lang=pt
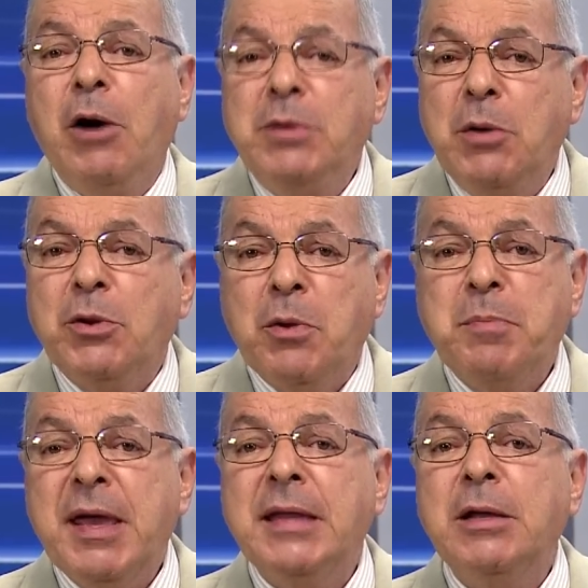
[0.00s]
A União
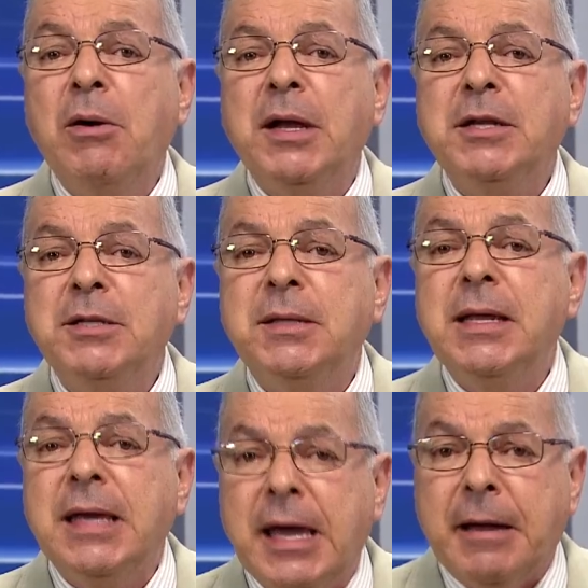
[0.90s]
Europeia não
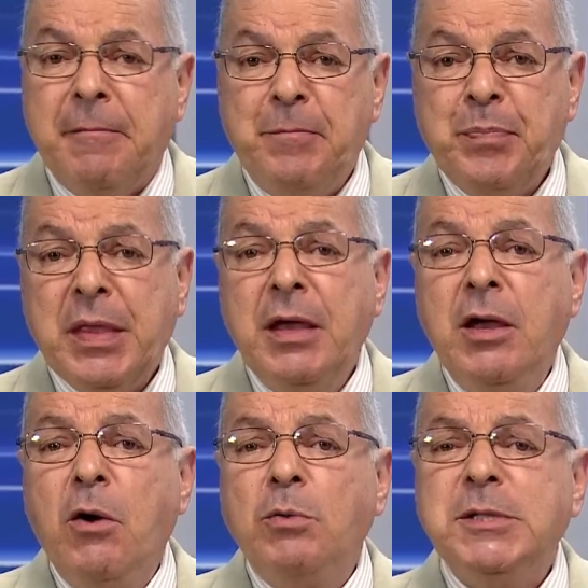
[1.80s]
acredita em guerra.
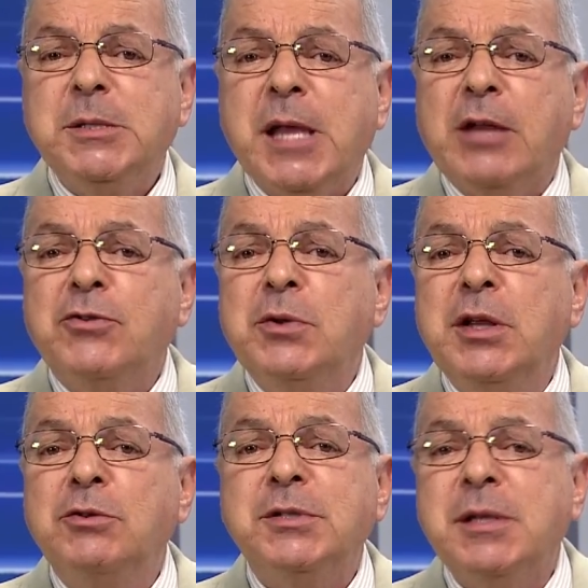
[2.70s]
Os Estados
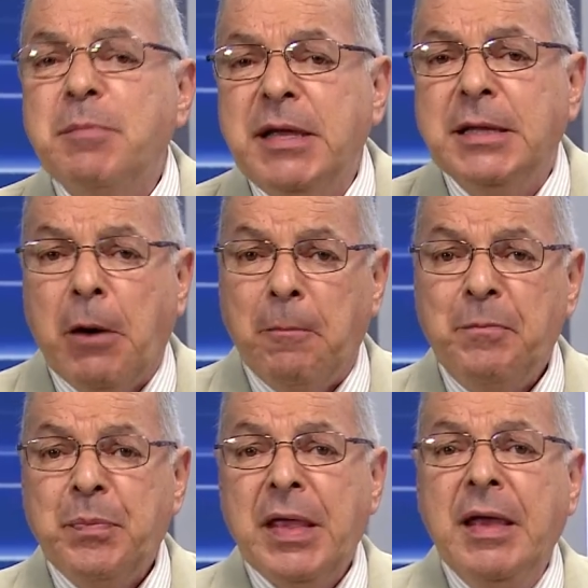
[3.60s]
Unidos também não
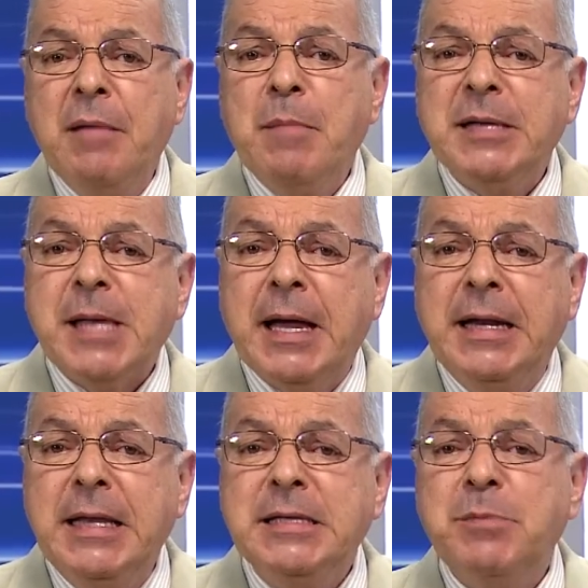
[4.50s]
mas a
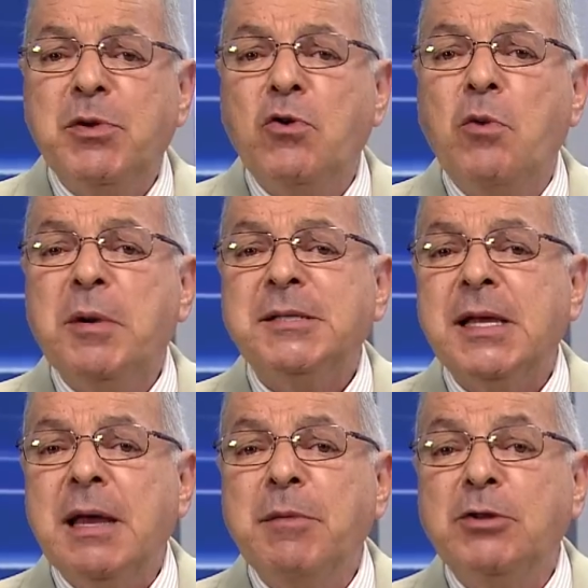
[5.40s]
crise preocupa
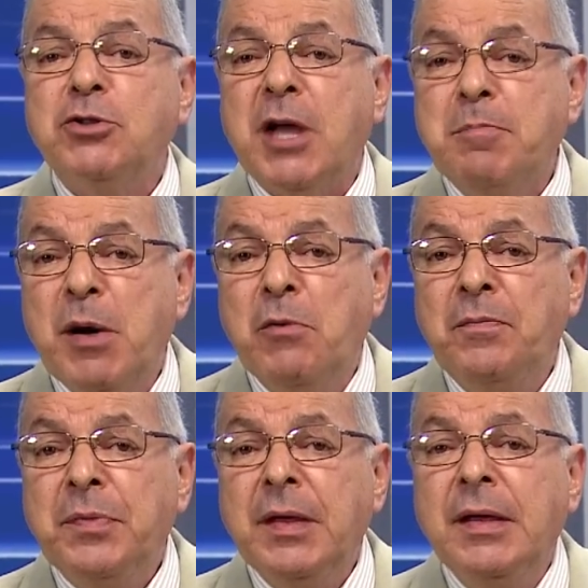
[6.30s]
seriamente o
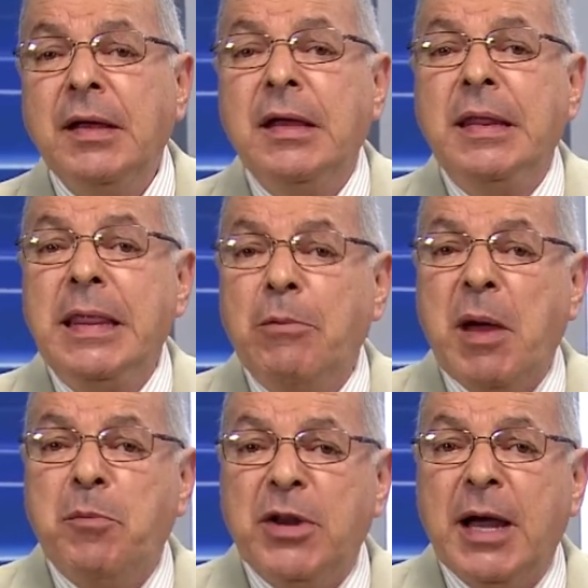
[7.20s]
Japão.
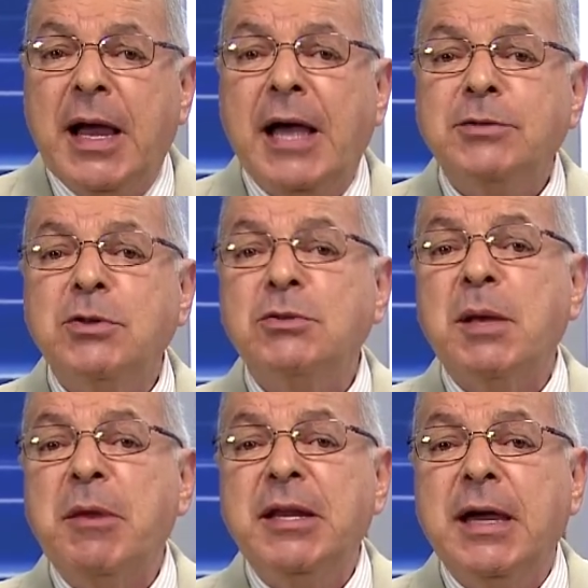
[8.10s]
Não é por acaso que
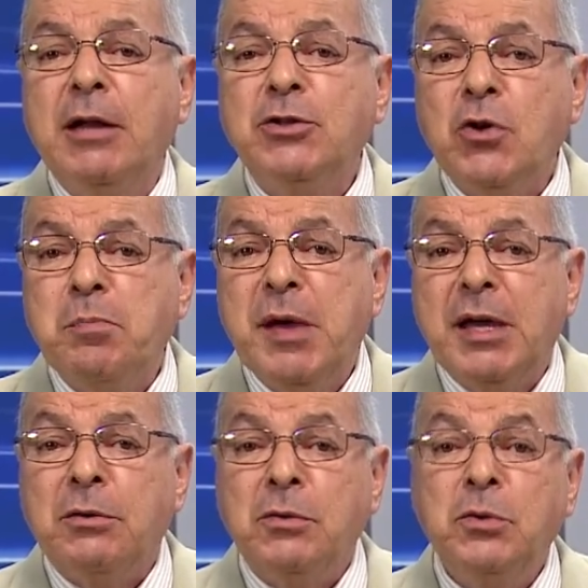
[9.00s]
os americanos
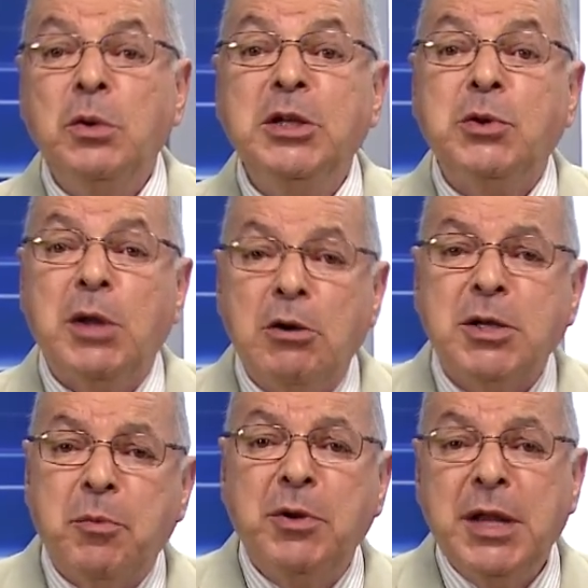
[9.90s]
operam no
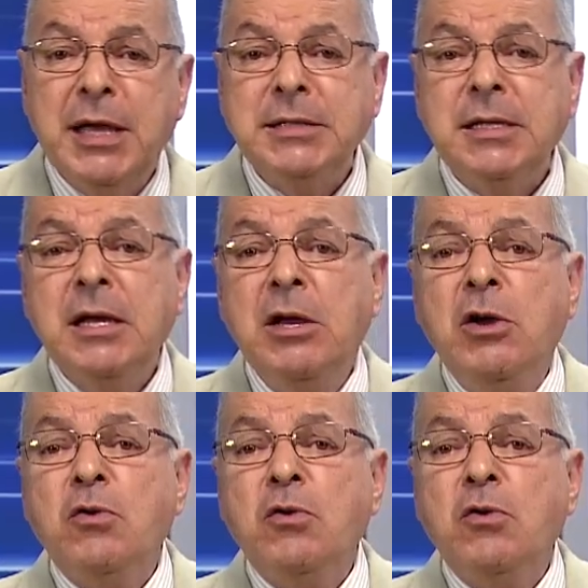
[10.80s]
litoral japonês